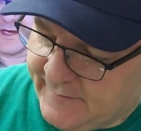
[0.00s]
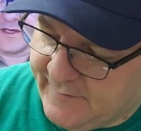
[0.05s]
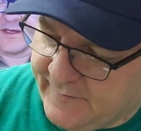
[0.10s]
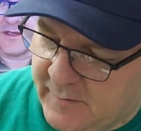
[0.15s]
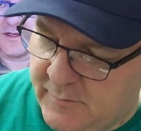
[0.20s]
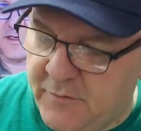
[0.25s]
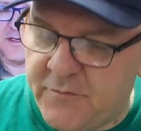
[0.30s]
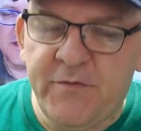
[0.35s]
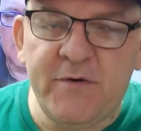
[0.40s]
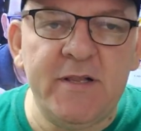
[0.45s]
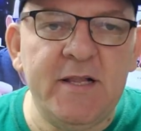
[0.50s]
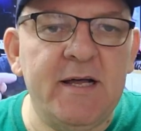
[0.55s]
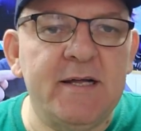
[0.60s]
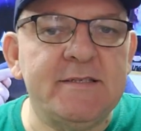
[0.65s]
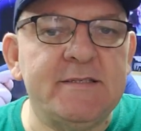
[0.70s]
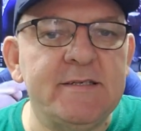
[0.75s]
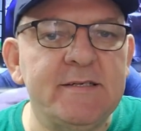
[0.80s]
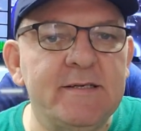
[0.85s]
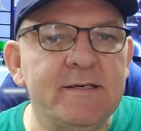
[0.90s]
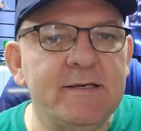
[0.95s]
Vamos
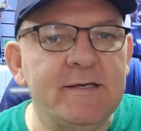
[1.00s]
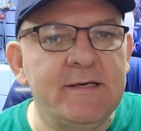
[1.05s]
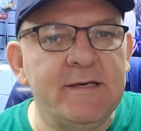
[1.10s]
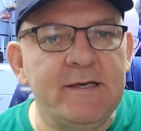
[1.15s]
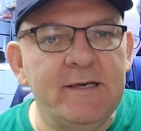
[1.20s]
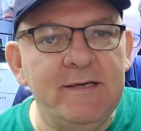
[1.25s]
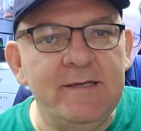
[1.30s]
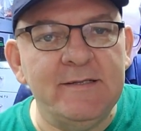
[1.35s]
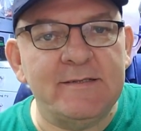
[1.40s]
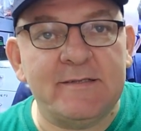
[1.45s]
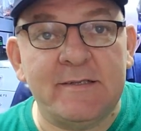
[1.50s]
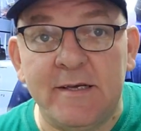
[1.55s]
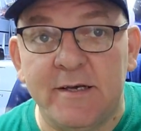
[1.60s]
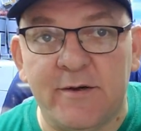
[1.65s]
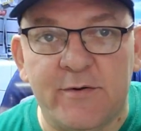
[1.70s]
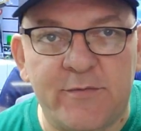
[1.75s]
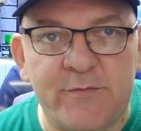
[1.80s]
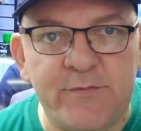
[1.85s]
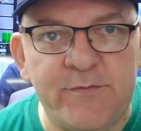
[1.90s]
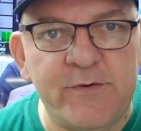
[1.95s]
falar de
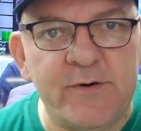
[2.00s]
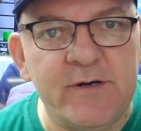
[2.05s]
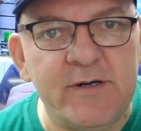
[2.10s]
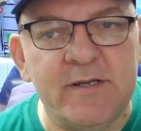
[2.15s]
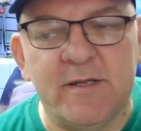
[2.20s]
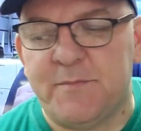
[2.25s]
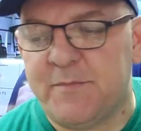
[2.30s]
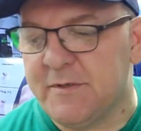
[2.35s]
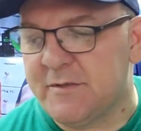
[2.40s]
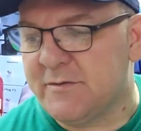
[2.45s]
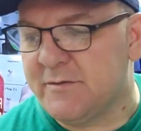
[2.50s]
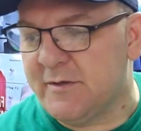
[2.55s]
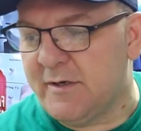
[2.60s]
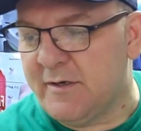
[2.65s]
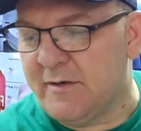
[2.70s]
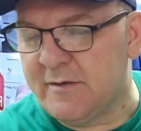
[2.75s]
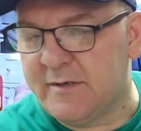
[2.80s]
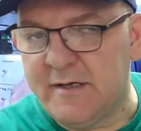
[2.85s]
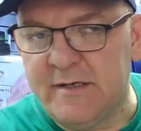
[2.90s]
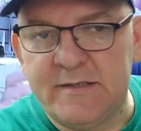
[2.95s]
interfone,
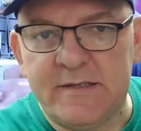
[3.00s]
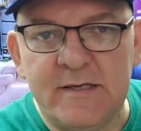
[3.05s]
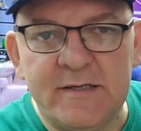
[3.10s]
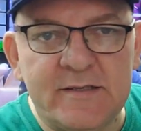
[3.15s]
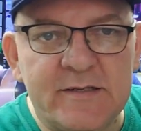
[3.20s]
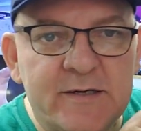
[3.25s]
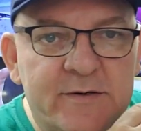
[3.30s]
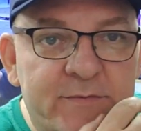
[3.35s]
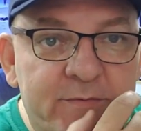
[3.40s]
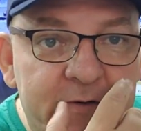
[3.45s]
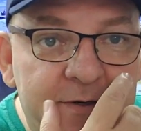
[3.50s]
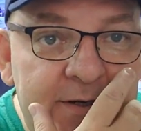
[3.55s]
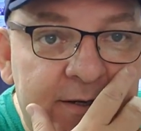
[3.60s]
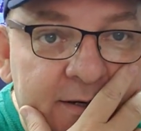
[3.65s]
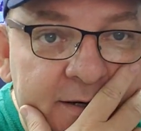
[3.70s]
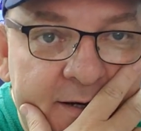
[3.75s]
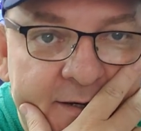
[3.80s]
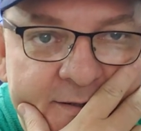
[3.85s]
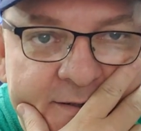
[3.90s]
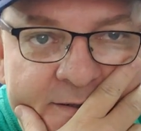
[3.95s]
pessoal. Quem tem interfone
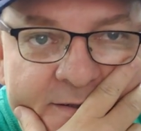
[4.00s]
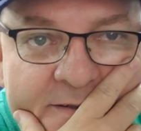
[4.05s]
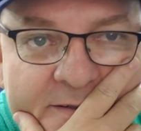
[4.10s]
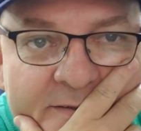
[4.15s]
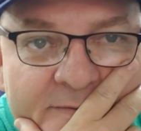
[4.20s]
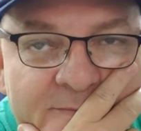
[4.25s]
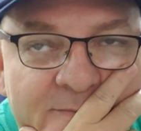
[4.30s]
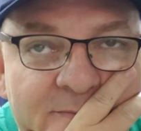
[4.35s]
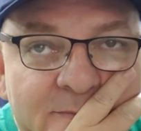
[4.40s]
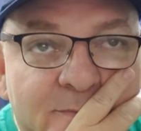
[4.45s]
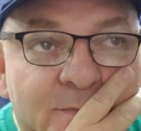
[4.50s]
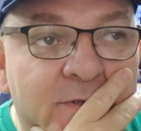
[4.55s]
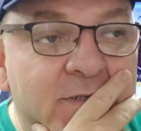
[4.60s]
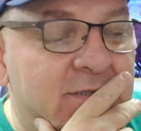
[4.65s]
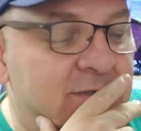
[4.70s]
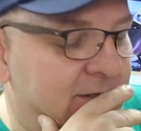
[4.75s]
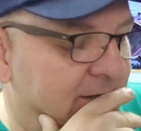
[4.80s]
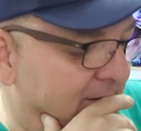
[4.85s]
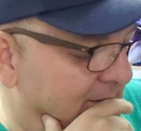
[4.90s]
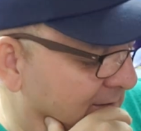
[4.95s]
em casa aí?
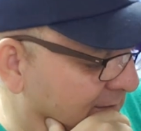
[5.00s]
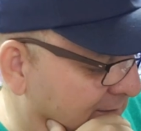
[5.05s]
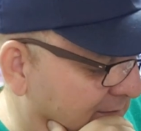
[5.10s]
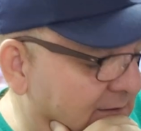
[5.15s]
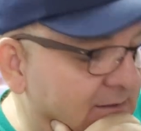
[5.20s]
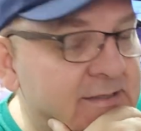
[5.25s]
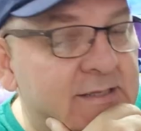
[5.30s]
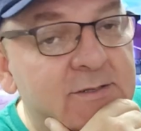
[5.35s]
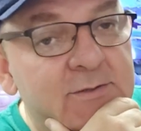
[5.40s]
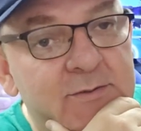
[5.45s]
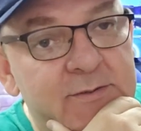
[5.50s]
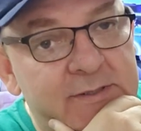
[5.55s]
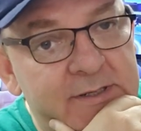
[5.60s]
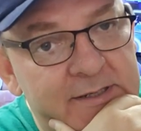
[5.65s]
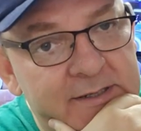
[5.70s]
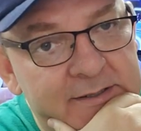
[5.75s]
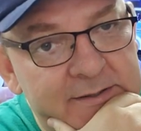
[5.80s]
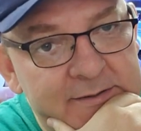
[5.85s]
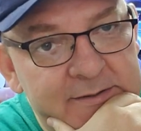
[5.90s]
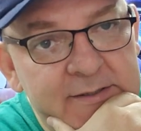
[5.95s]
Pois é, quem ainda não
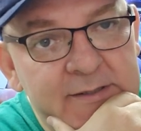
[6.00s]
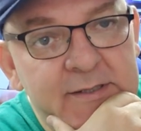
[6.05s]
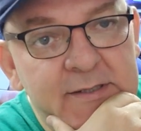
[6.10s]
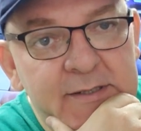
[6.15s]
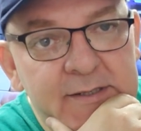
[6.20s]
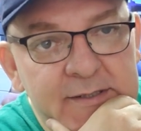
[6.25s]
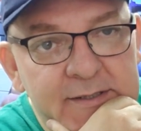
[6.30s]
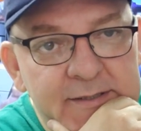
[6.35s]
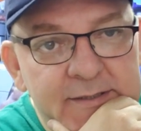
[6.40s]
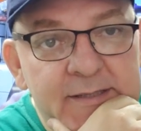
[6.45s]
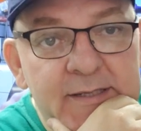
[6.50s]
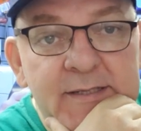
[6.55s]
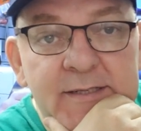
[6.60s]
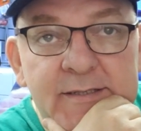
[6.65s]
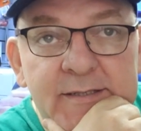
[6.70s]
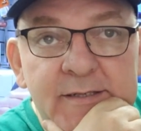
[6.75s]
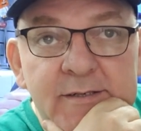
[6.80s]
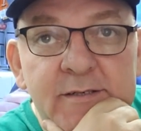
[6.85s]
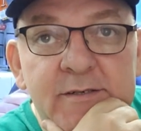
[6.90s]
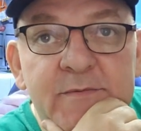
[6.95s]
tem, tá
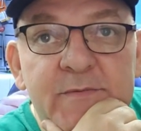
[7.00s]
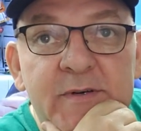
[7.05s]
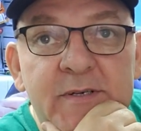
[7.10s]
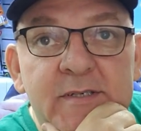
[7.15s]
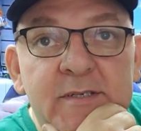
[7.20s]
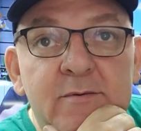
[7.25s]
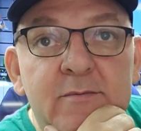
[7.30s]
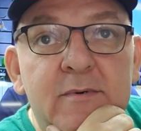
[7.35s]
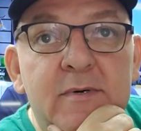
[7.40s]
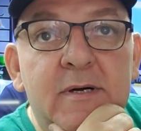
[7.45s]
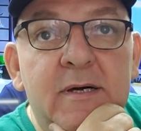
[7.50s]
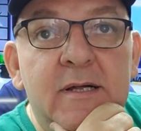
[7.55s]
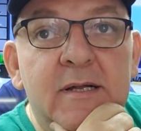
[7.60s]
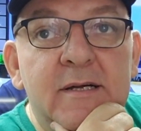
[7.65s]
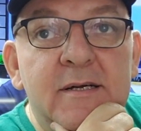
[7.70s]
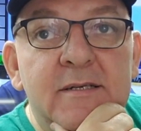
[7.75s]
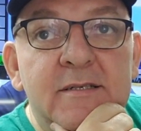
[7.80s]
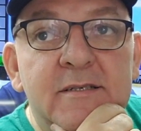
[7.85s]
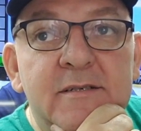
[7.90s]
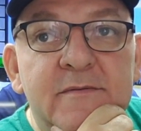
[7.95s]
deixando de fazer um
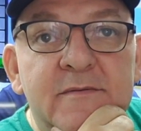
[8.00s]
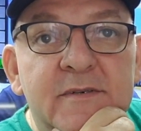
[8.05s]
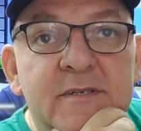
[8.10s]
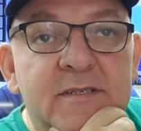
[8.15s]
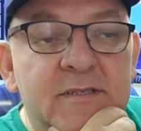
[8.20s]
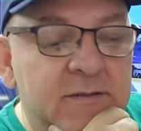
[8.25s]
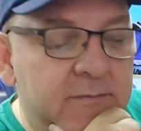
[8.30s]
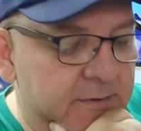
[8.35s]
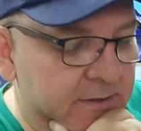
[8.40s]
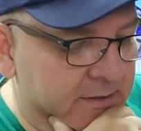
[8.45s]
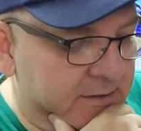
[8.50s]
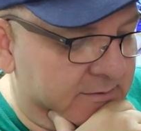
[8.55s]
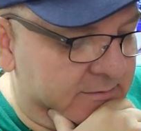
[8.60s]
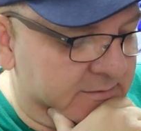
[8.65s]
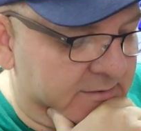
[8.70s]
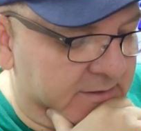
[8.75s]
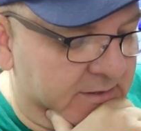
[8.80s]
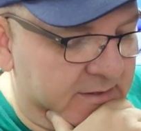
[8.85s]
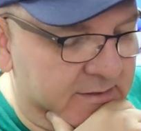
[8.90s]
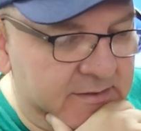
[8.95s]
grande
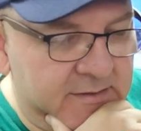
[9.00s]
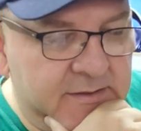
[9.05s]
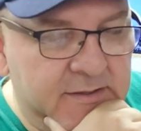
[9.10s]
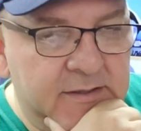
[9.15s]
investimento, tá?